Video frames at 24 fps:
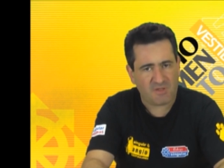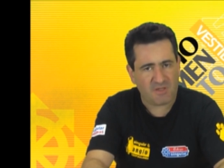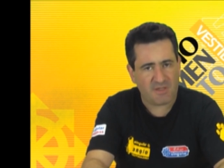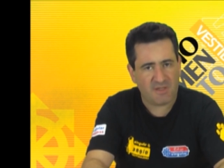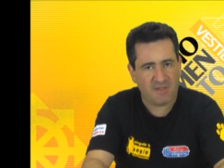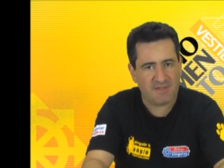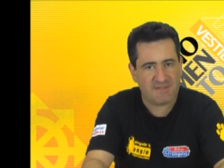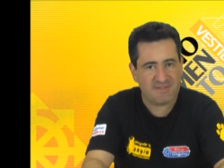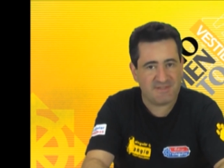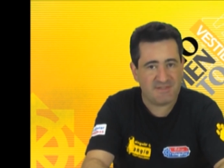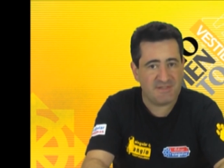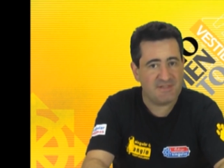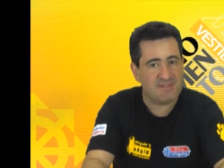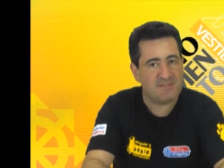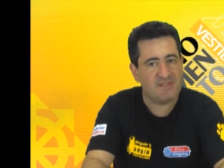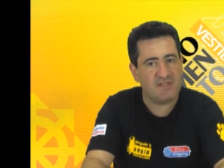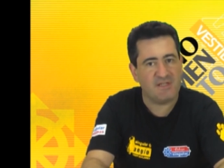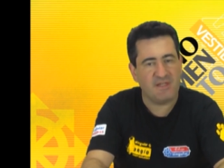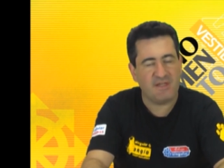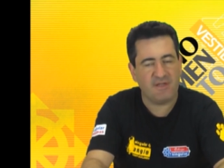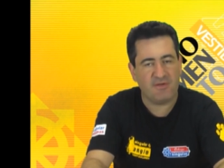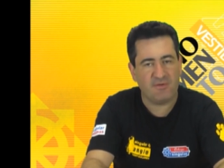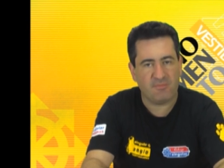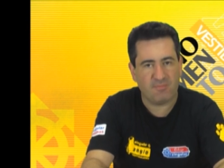é, se
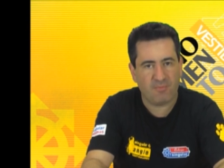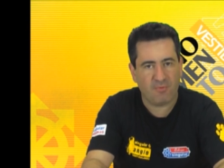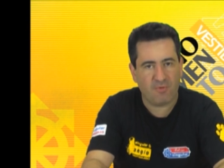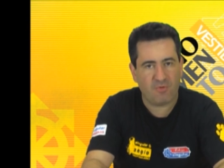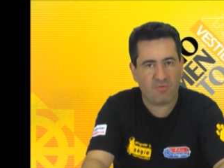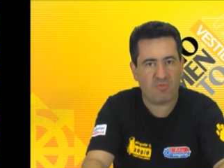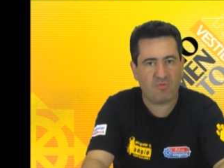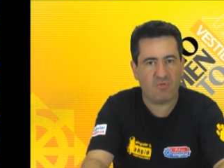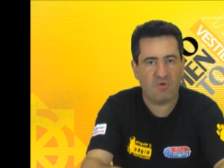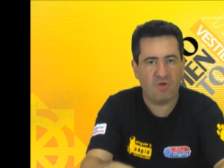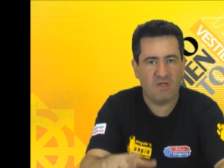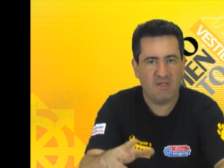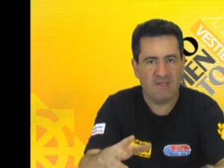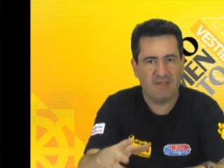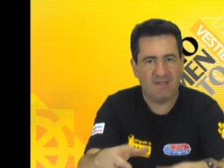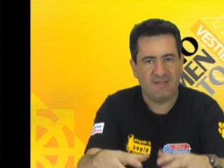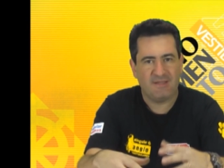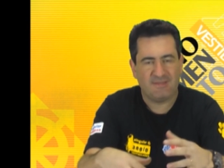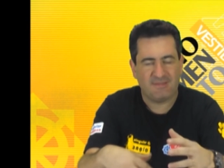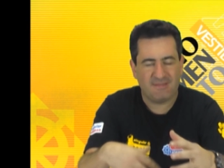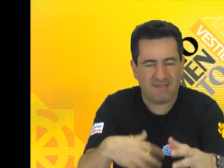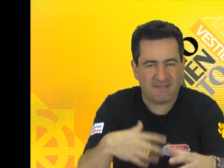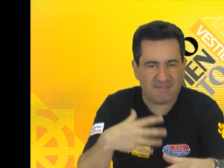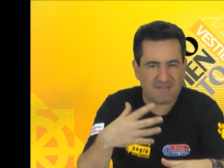desligue um pouco
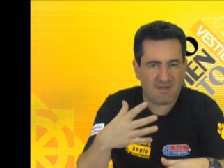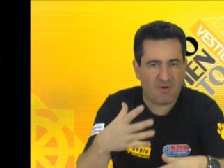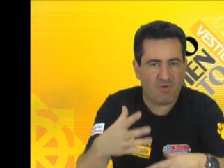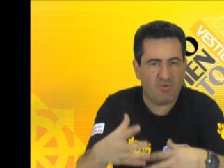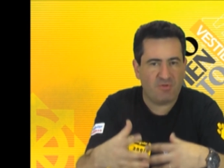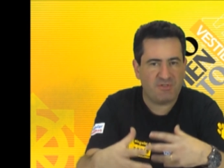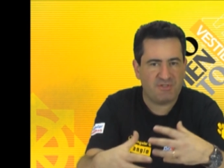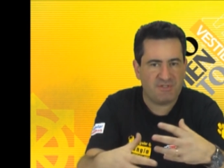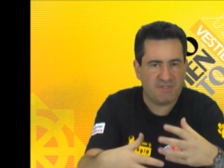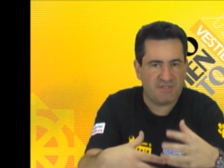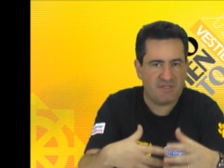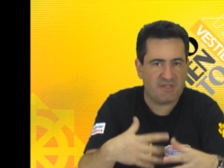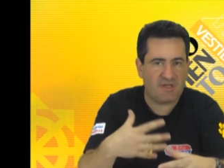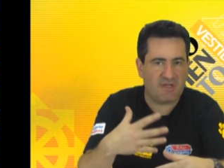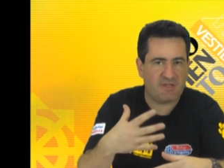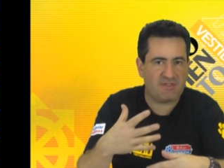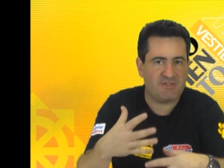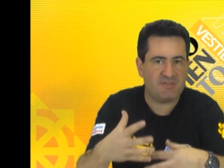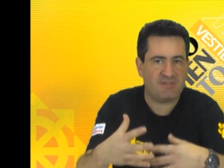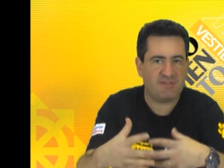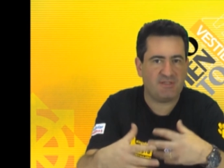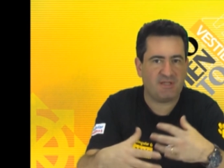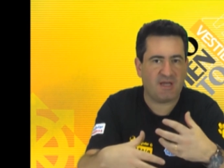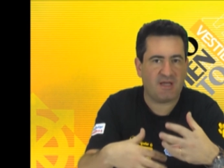dessa rotina
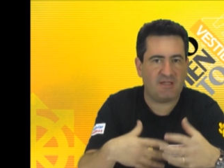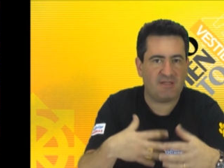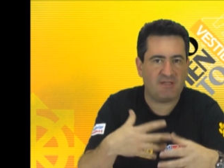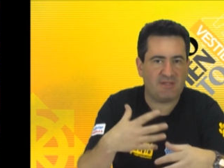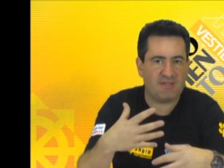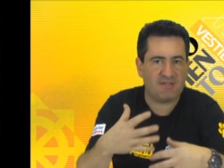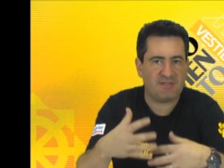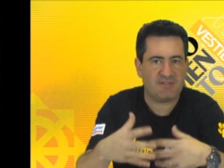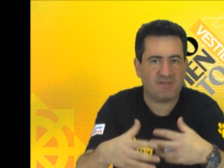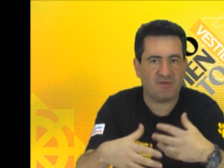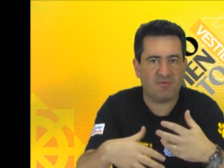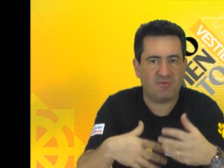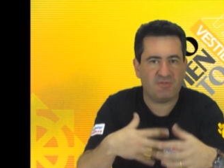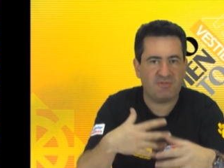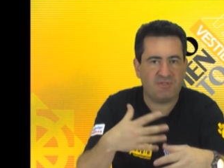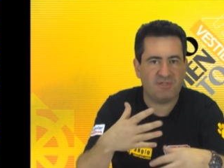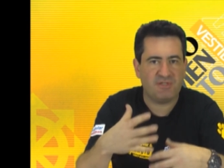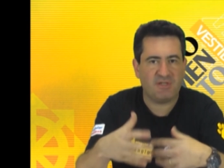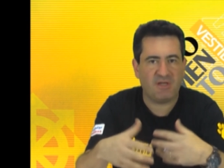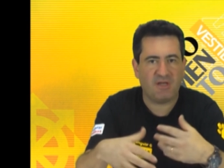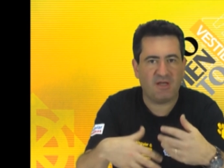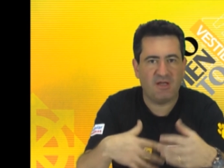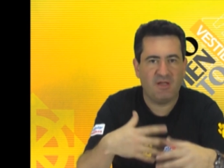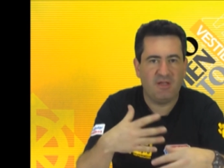agitada, dessa
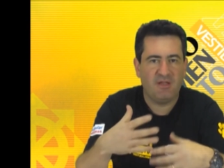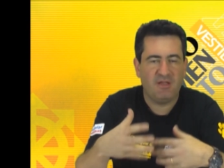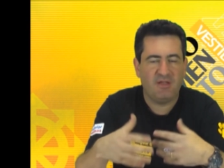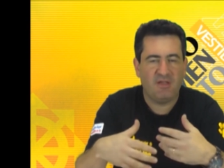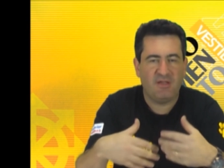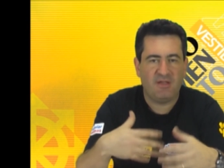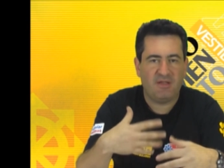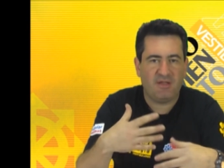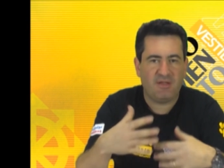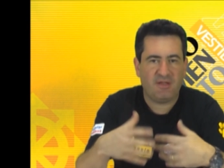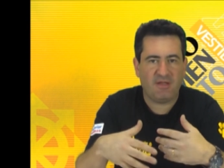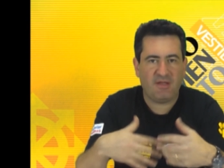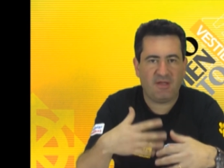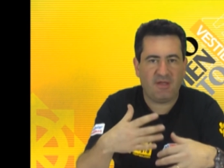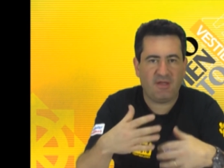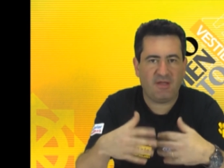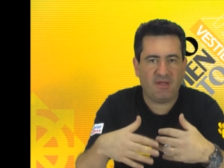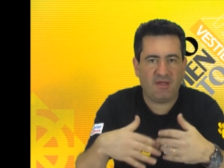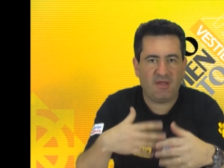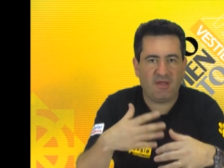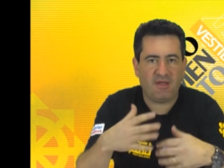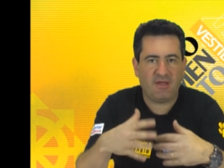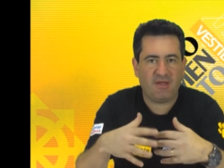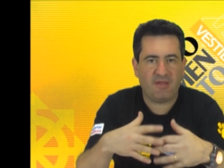rotina
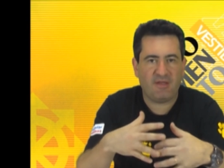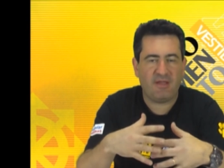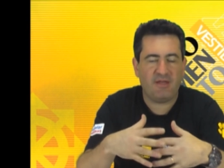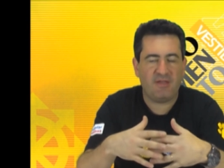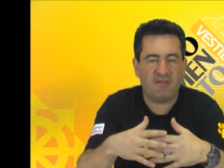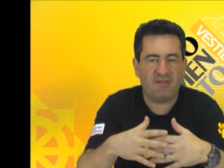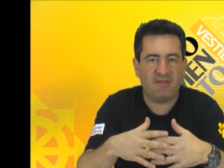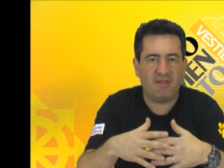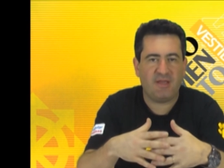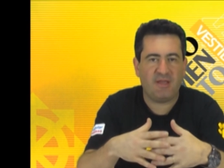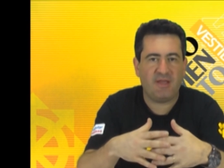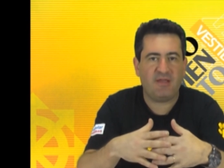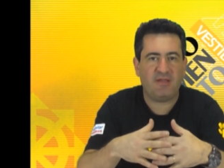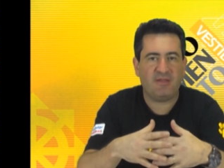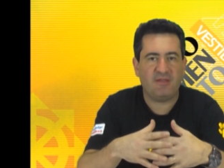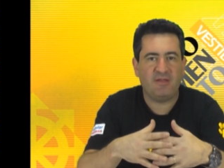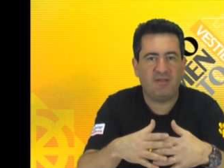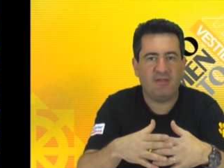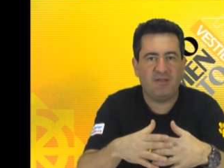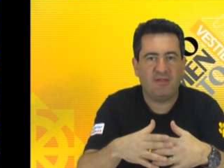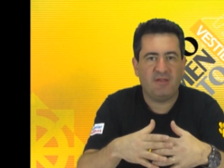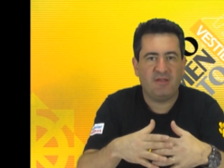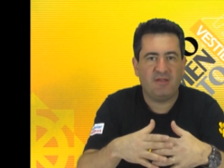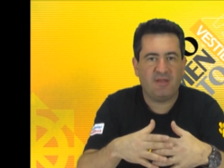é, que ele
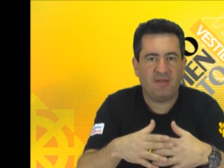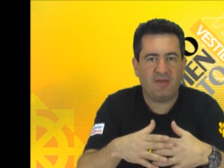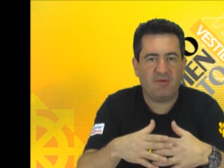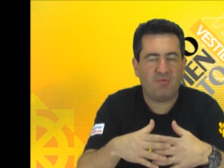tem é,